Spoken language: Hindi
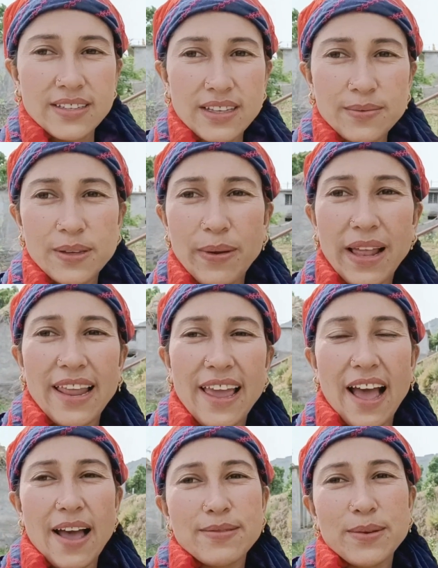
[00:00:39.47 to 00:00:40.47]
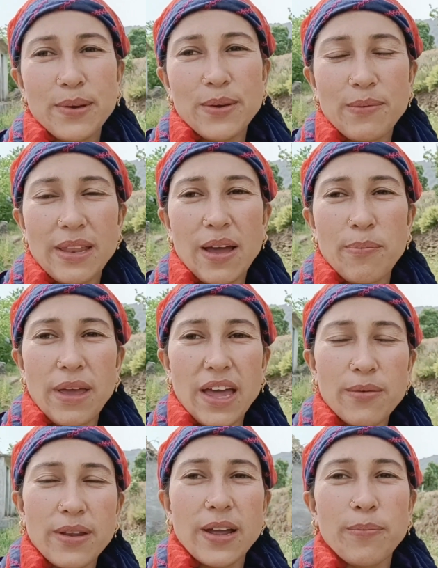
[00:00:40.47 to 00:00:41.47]
सबसे पहले आप सभी को मेरा
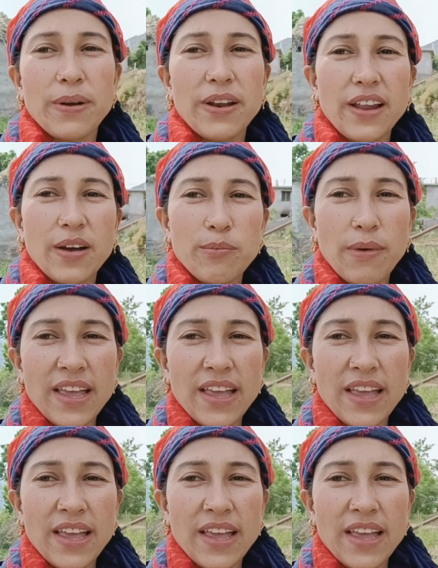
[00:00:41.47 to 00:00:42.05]
प्यार भरा परिणाम